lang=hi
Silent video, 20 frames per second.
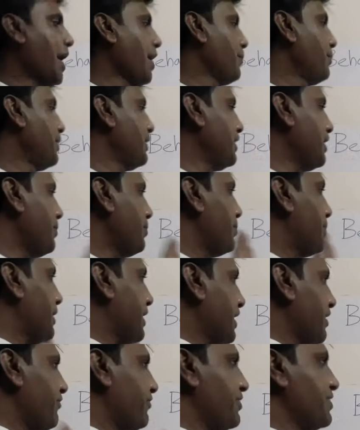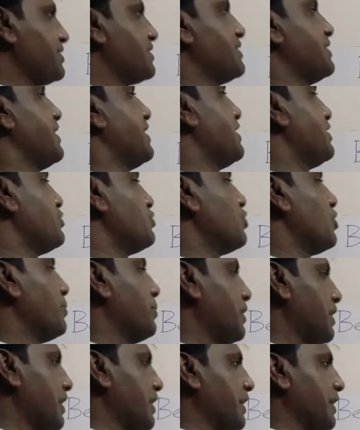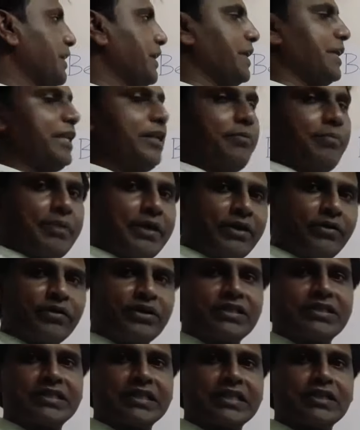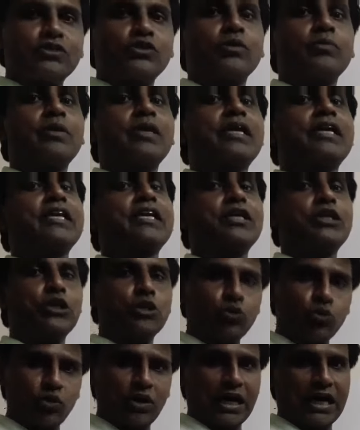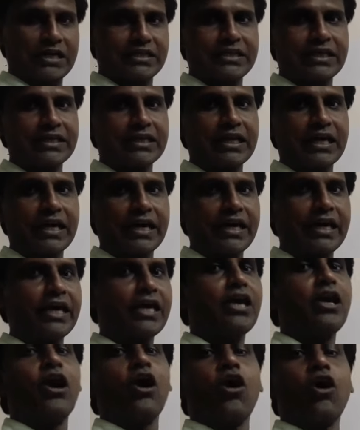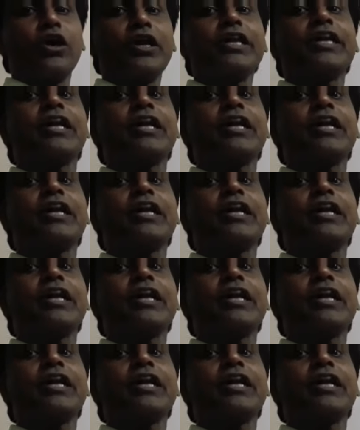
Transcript: अभी ये बिहेवियरिस्ट थेरीज ऑफ लर्निंग इन्हें बिहेवियरिस्ट थेरीज ऑफ लर्निंग क्यों कहा जाता है और